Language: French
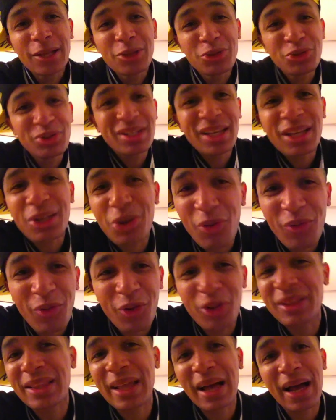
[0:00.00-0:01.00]
Tu sais que
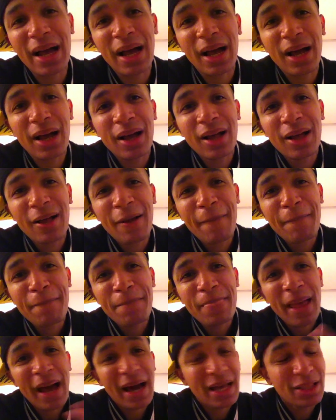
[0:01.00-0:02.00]
Vantard
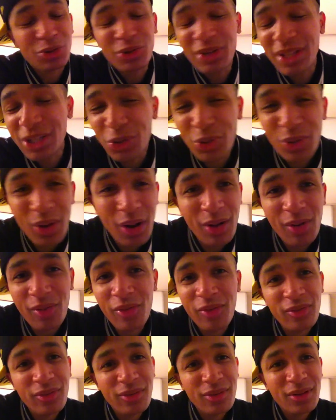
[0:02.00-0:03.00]
a donné du
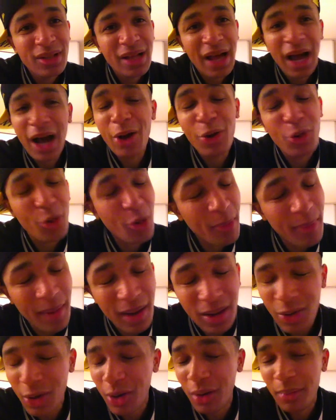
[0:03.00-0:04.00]
love à
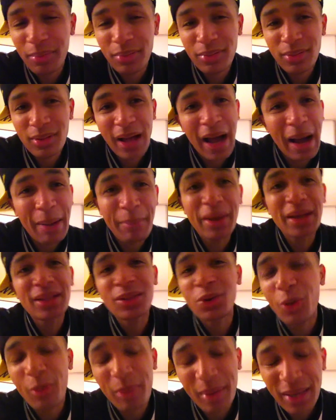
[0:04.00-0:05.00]
EuropaCorp, à
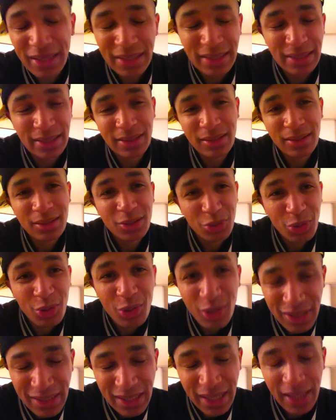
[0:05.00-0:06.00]
maintes reprises, tu
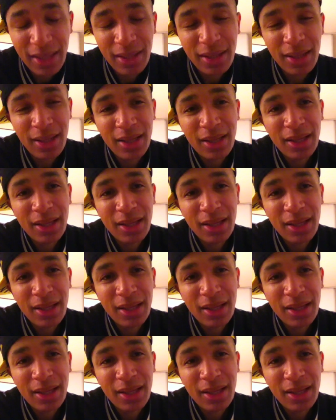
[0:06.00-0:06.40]
le sais.